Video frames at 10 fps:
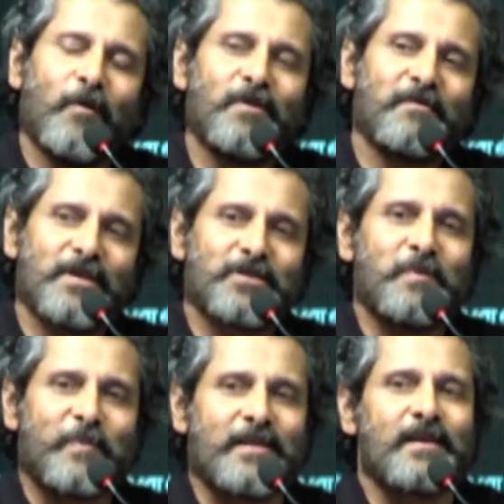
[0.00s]
ஒவ்வொரு
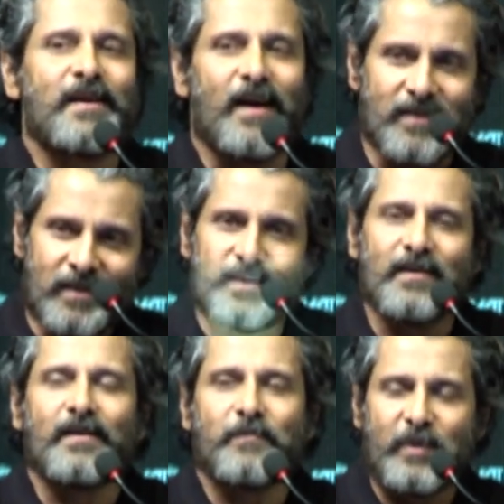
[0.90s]
வருஷமும் பார்த்தீங்கன்னா அந்த
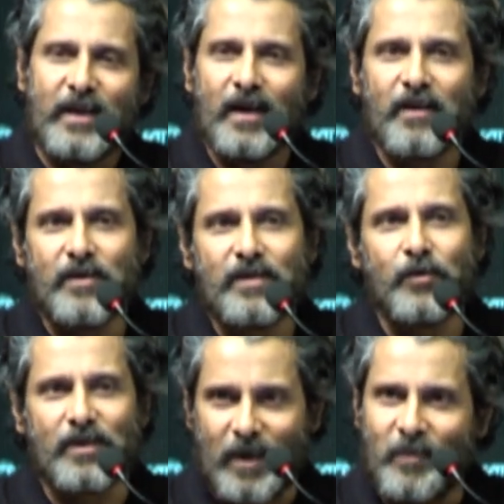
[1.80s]
பீரியடில் வந்து
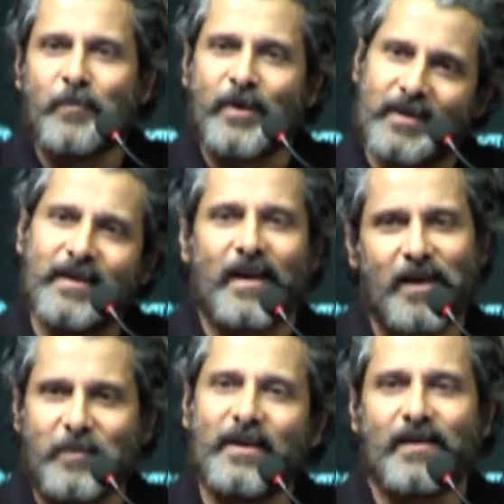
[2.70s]
ஒரு தமிழ் படம் தான்
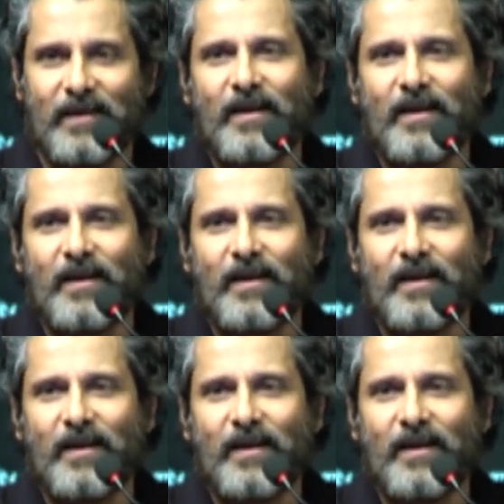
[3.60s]
எல்லாருமே